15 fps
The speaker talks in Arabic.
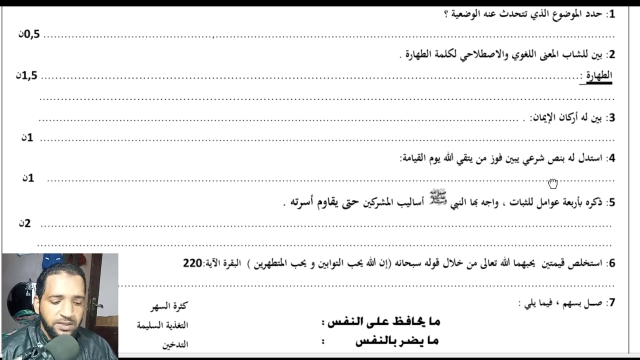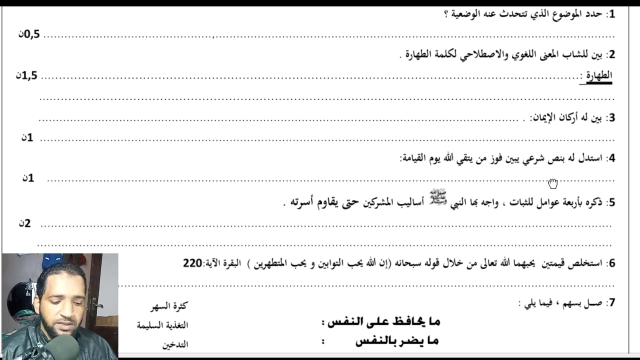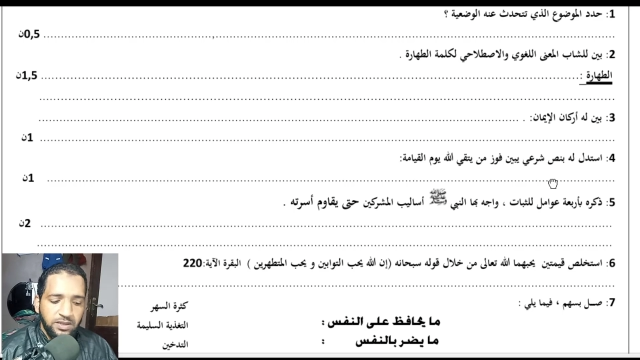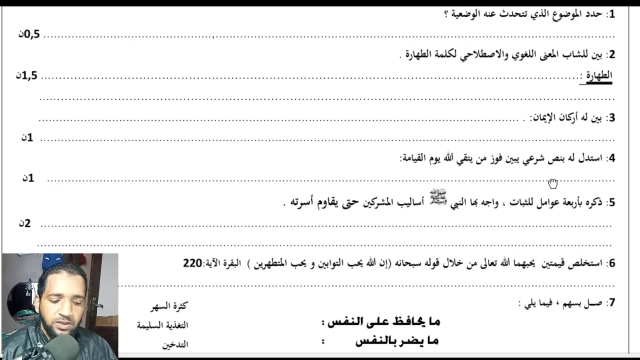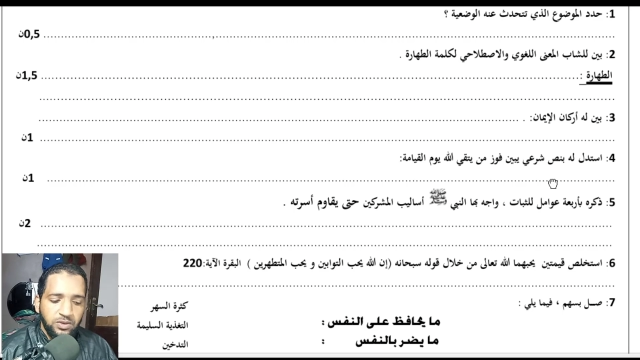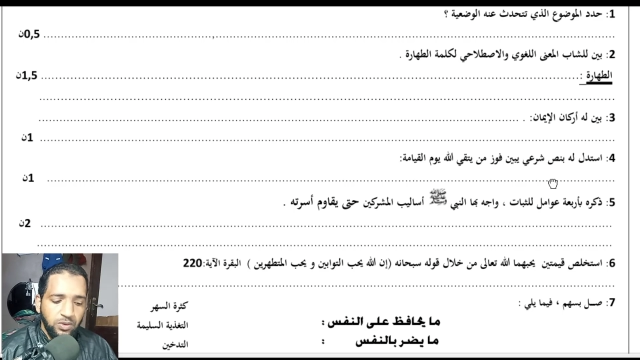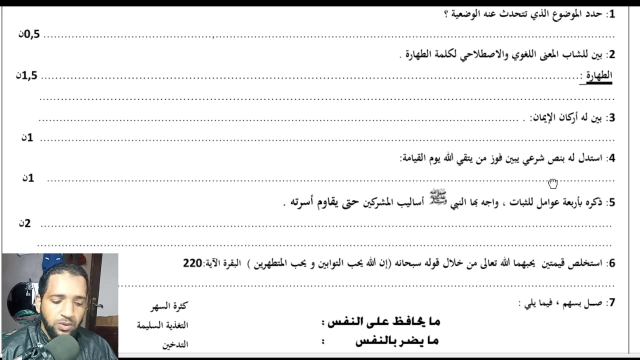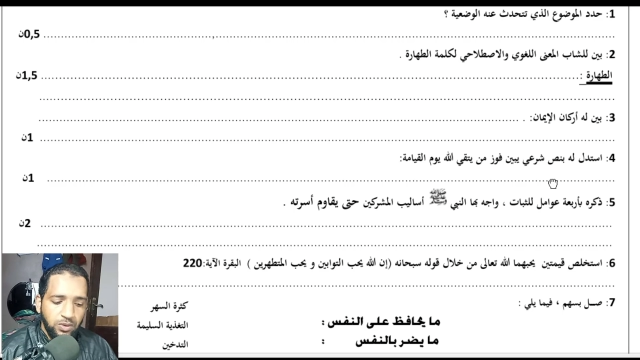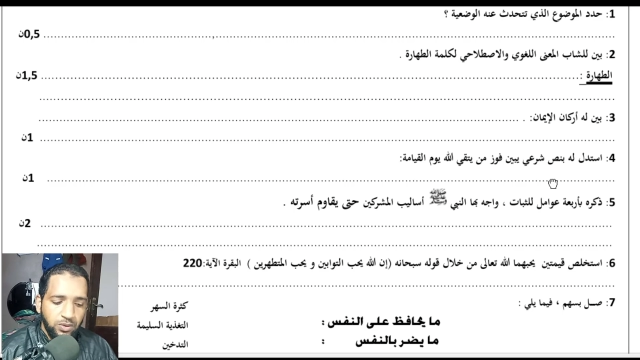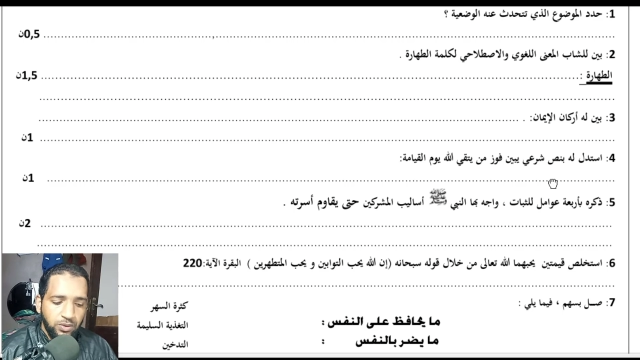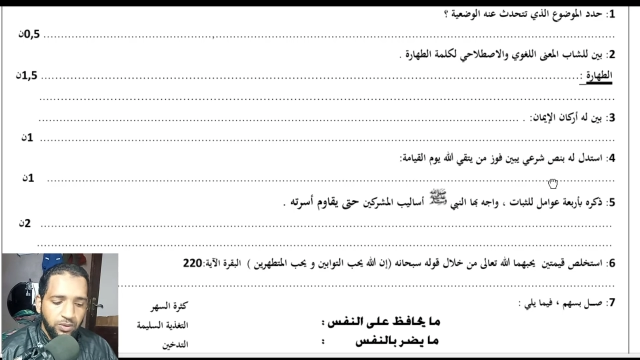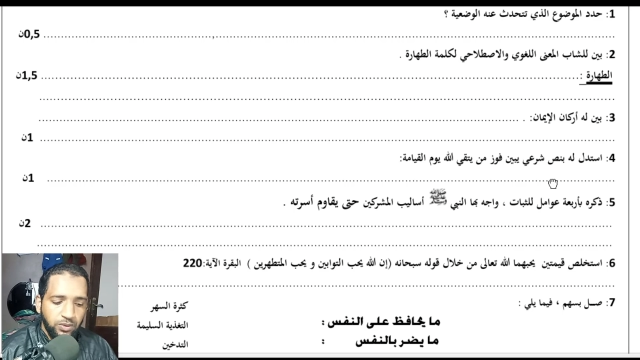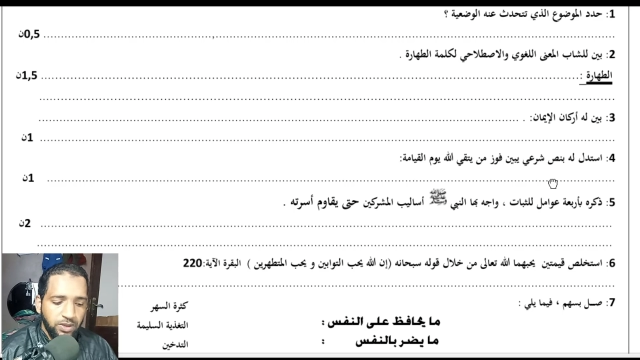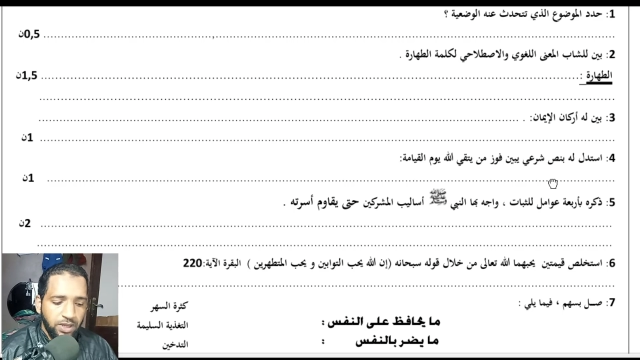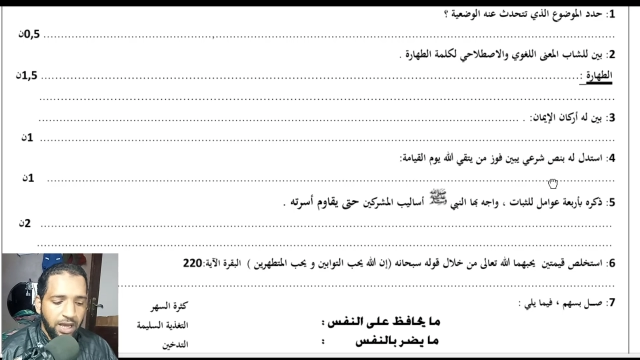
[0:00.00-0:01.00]
تدل
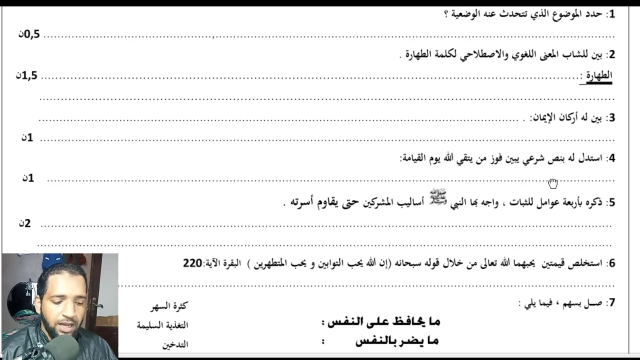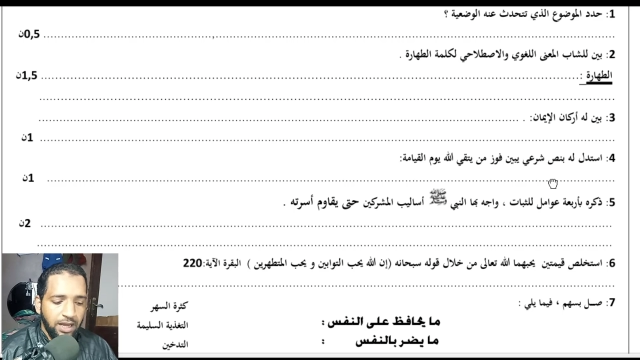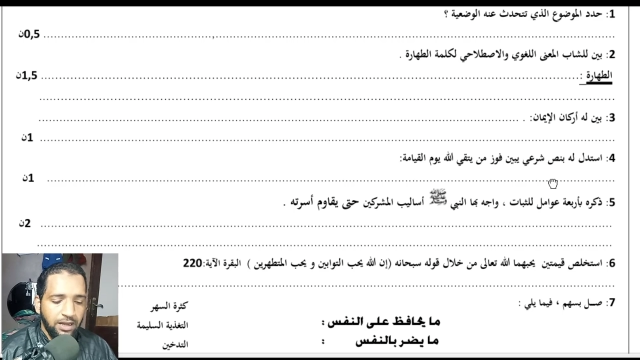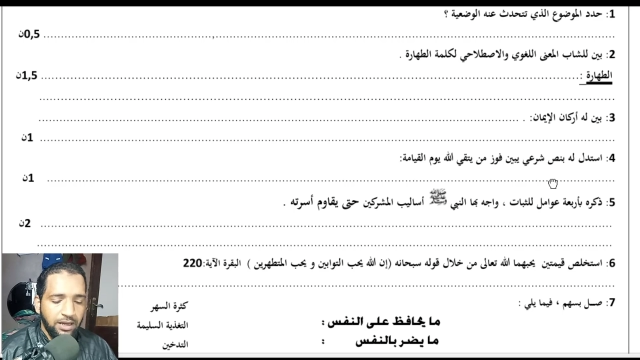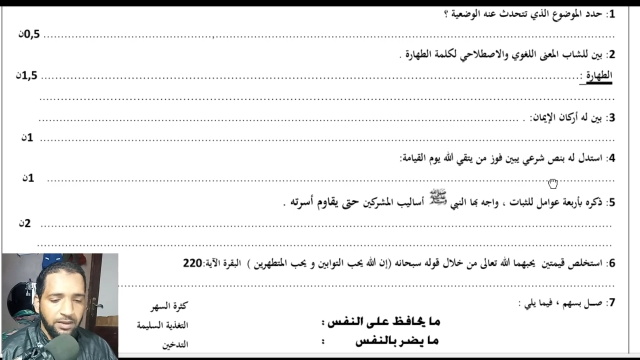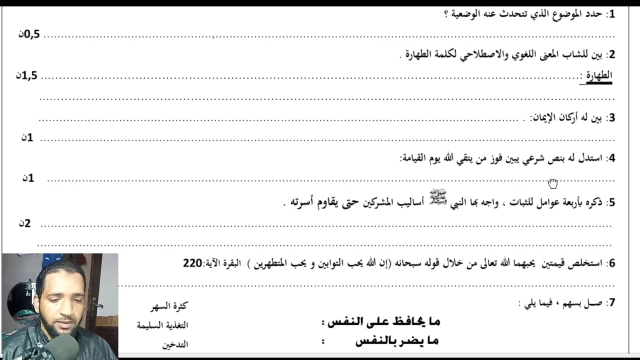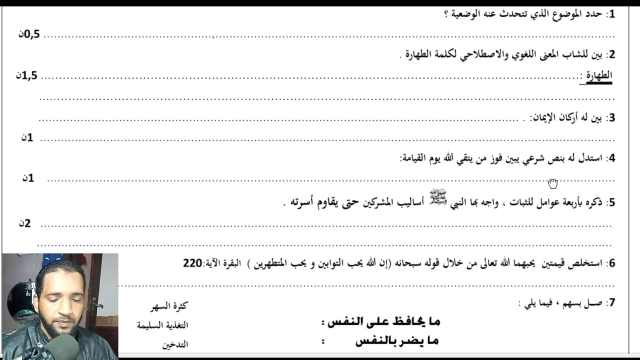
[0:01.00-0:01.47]
على